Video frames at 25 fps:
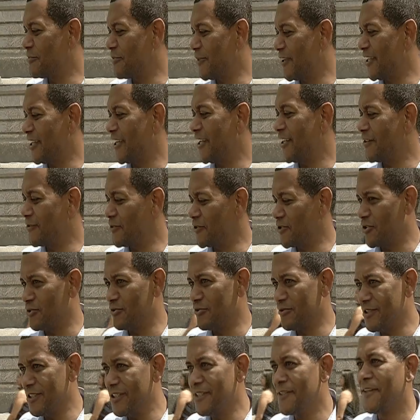espero que ele
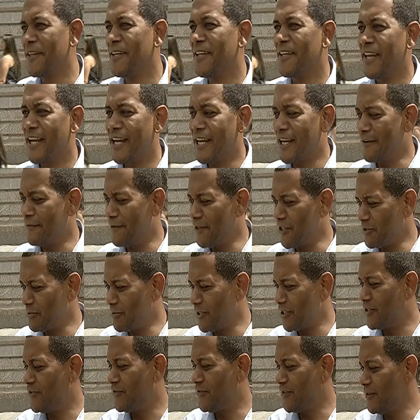continue cada vez
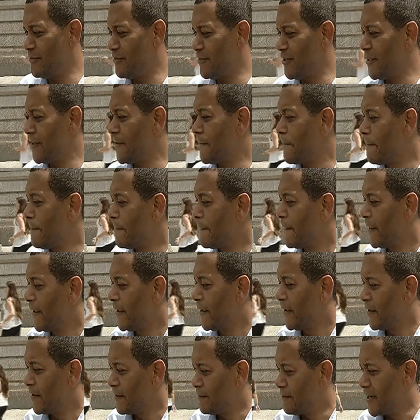mais firme
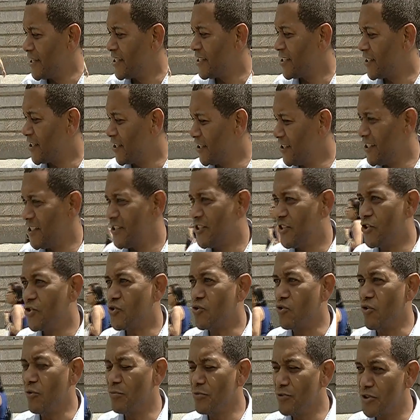massacrando esses
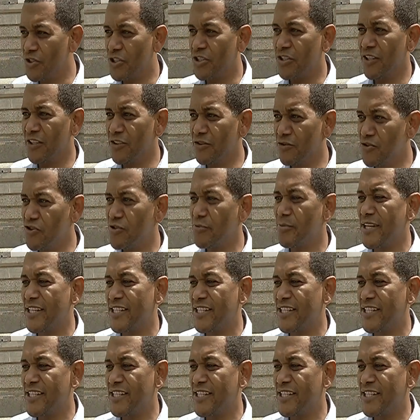corruptos que cantos de